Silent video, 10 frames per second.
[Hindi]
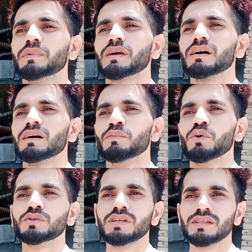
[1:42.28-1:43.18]
मेरा
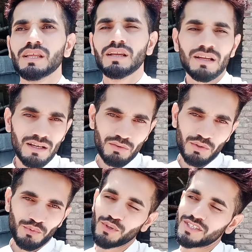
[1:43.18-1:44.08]
बहुत ही दिली लगा हुआ
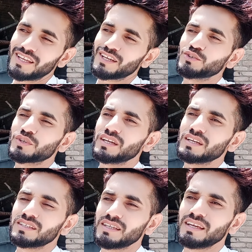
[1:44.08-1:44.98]
है वो इसलिए क्योंकि
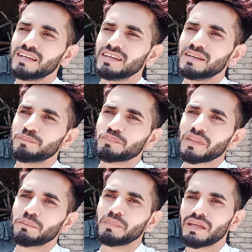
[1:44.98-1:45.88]
ये
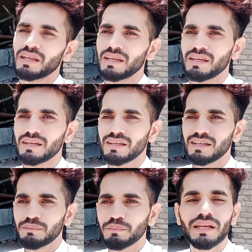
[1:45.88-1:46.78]
मेरी
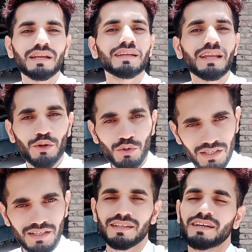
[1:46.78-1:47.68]
मेरी नानों का
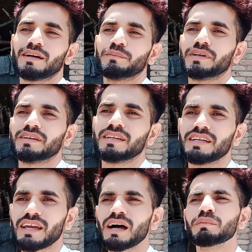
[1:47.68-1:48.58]
घर था यहाँ पे
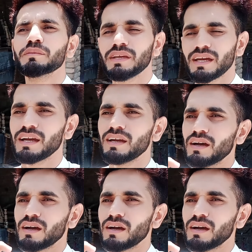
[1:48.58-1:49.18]
ठीक है अभी भी है